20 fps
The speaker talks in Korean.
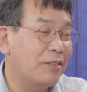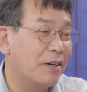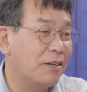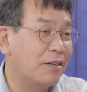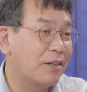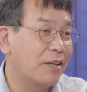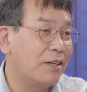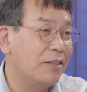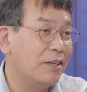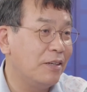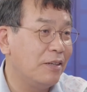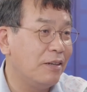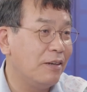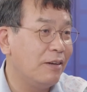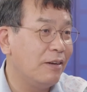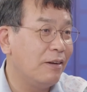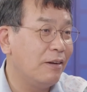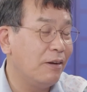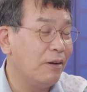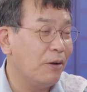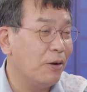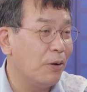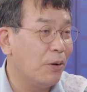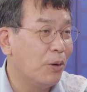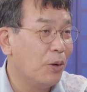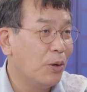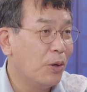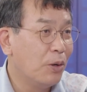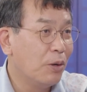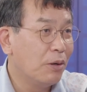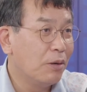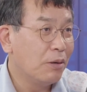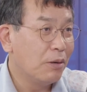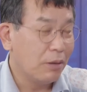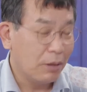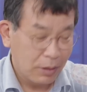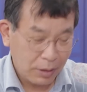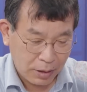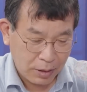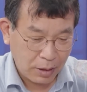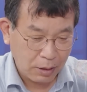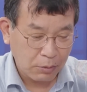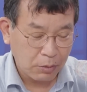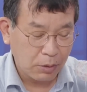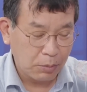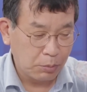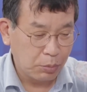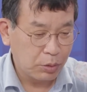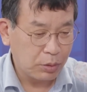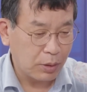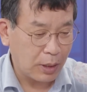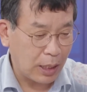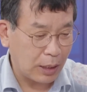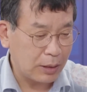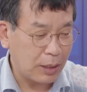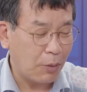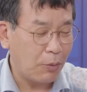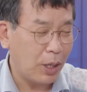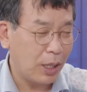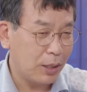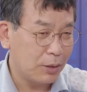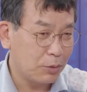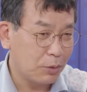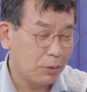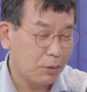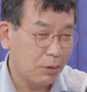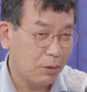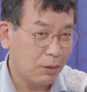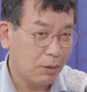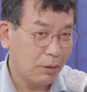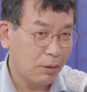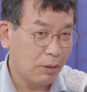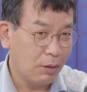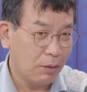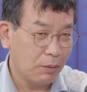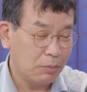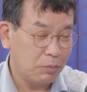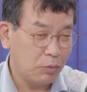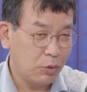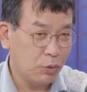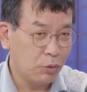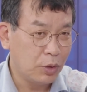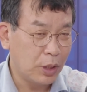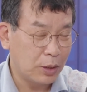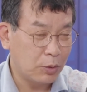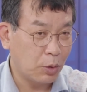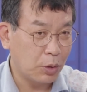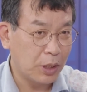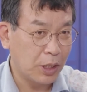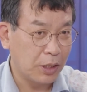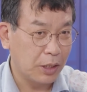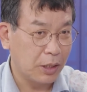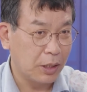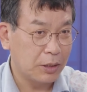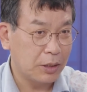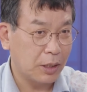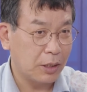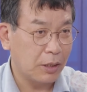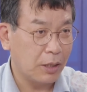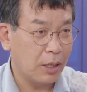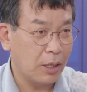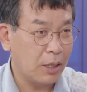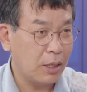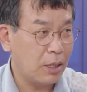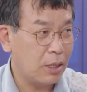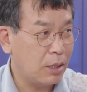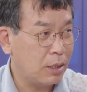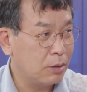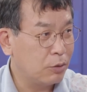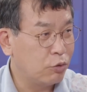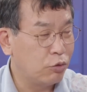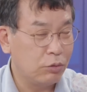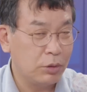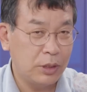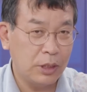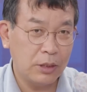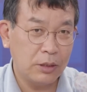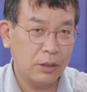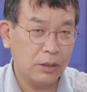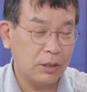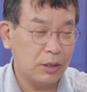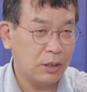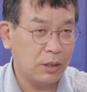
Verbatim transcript: 그러니. 어... 그리고 무슨 갔다 와가지고 윤 대통령이 그랬잖아요. 네. 국제 정치에